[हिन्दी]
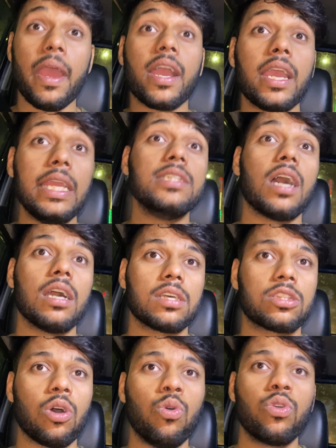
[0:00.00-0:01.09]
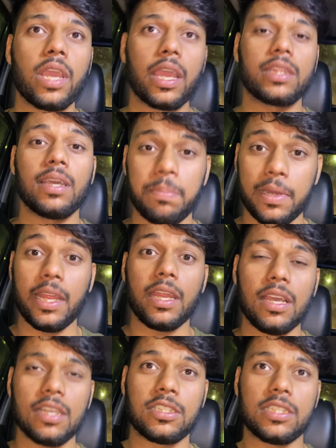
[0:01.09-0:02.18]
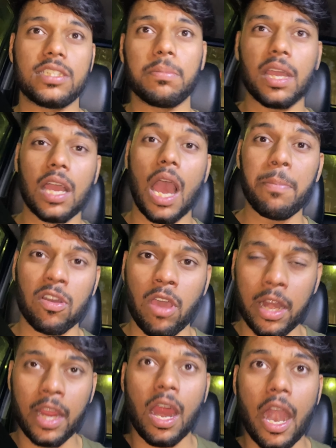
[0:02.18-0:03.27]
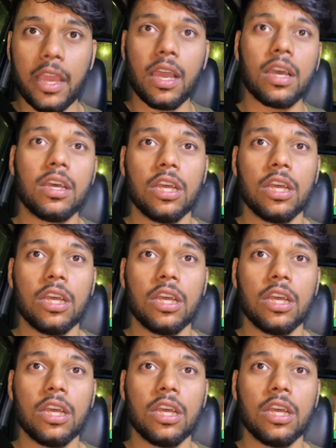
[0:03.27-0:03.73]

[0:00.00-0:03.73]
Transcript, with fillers: मैं कहीं जा सकता हूँ क्या कहते हैं अपने सिस्टम का काम करवाने गाड़ी का